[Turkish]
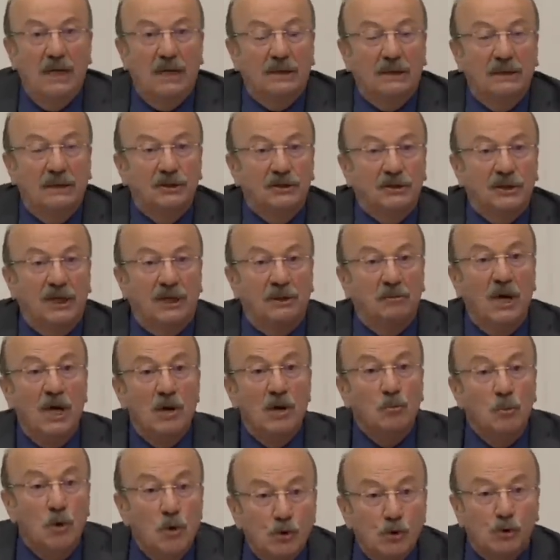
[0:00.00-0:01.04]
değerli arkadaşlarım?
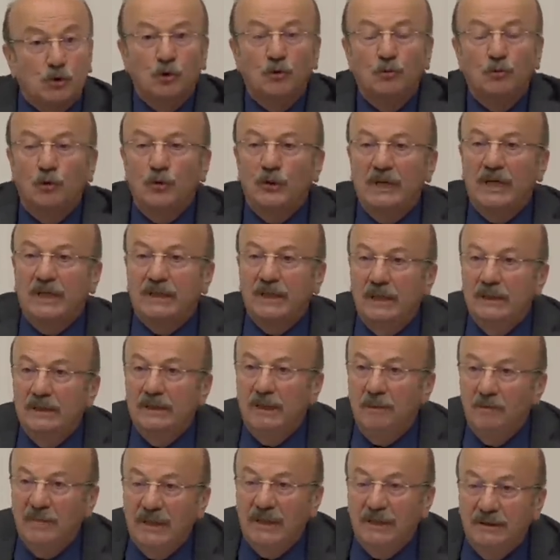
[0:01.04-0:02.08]
Muz Cumhuriyeti
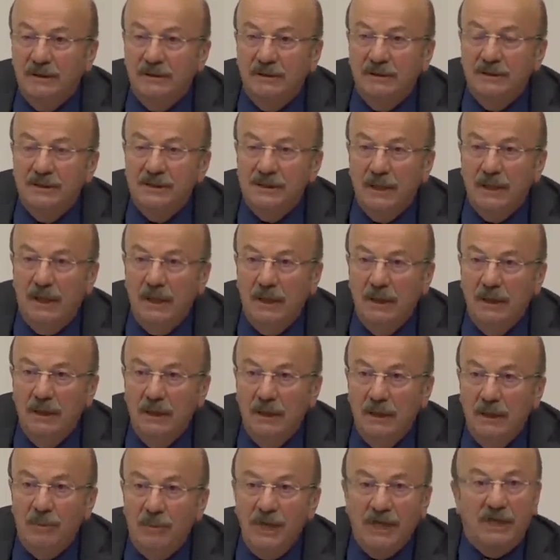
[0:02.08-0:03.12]
haline mi getirdiniz ya?
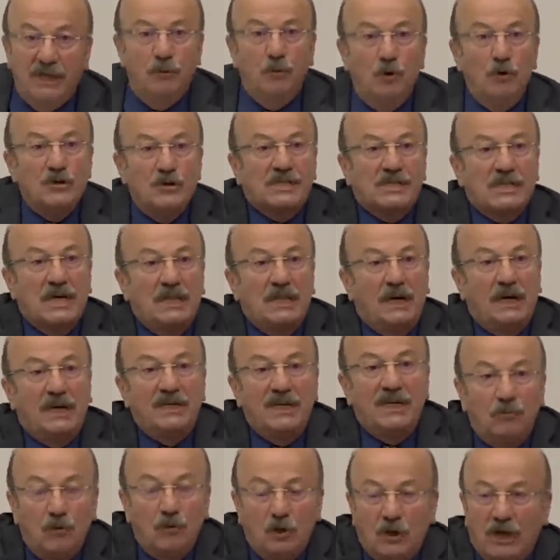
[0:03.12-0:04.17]
Peki bu insanlara
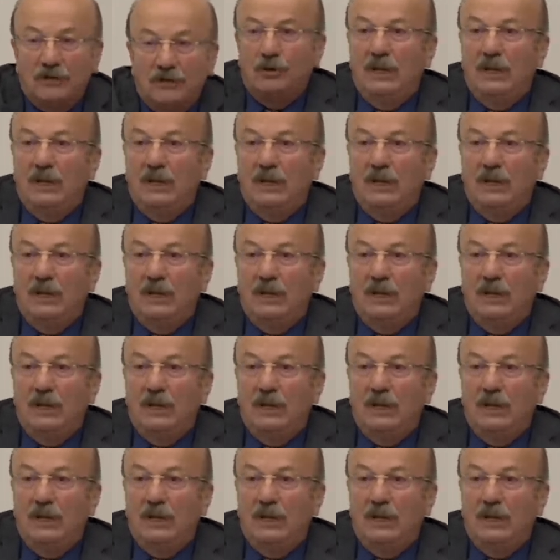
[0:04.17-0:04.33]
niye bu